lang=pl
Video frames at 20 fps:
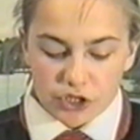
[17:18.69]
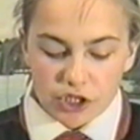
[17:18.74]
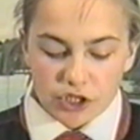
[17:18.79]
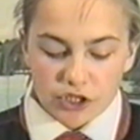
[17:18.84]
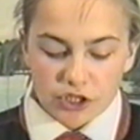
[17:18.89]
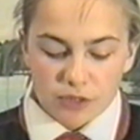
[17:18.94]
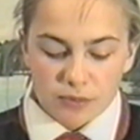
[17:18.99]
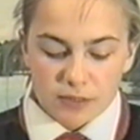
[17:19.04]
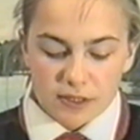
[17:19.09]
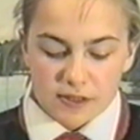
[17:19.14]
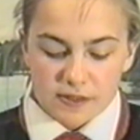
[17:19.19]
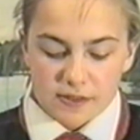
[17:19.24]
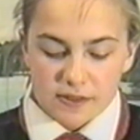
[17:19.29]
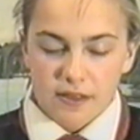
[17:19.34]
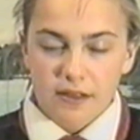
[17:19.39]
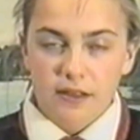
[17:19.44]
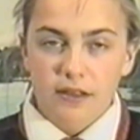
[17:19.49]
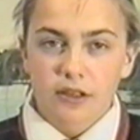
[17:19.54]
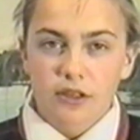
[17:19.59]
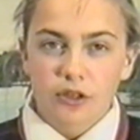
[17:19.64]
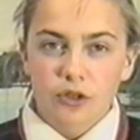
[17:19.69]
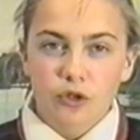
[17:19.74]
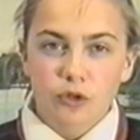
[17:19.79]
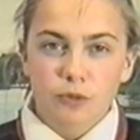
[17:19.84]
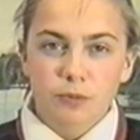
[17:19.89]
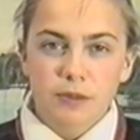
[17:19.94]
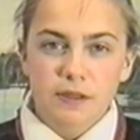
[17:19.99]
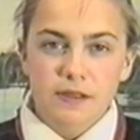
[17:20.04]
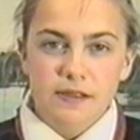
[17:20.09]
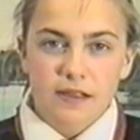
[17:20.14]
trzecie miejsce
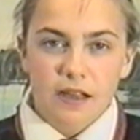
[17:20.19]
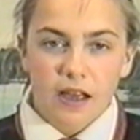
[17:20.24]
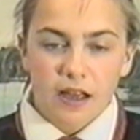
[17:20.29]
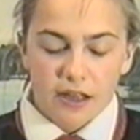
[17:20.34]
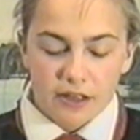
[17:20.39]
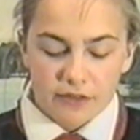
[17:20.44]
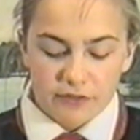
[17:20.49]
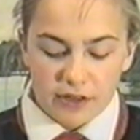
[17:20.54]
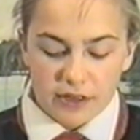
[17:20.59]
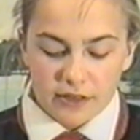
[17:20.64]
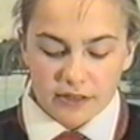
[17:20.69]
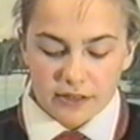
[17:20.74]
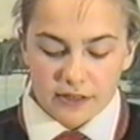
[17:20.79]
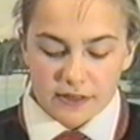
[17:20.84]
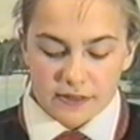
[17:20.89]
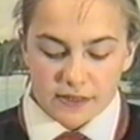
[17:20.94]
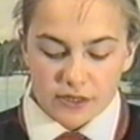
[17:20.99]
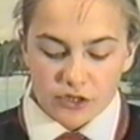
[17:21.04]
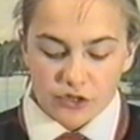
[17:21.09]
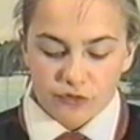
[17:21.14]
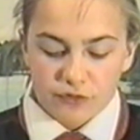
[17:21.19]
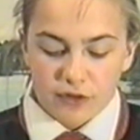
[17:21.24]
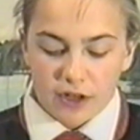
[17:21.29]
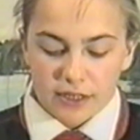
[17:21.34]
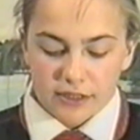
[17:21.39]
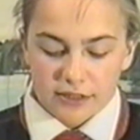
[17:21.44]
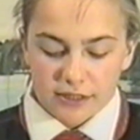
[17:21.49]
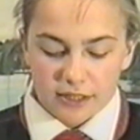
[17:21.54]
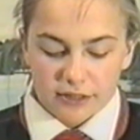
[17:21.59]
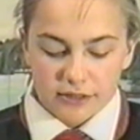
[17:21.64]
Kubicka Ewa, klasa
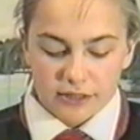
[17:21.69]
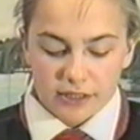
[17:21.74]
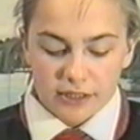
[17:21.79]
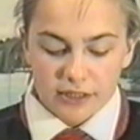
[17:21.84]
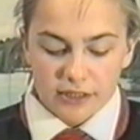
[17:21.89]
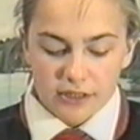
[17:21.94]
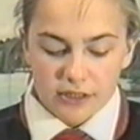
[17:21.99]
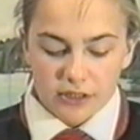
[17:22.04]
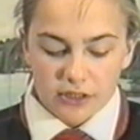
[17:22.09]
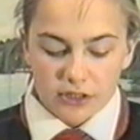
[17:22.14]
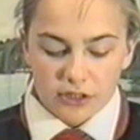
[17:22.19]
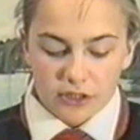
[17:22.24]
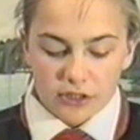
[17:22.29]
4 D.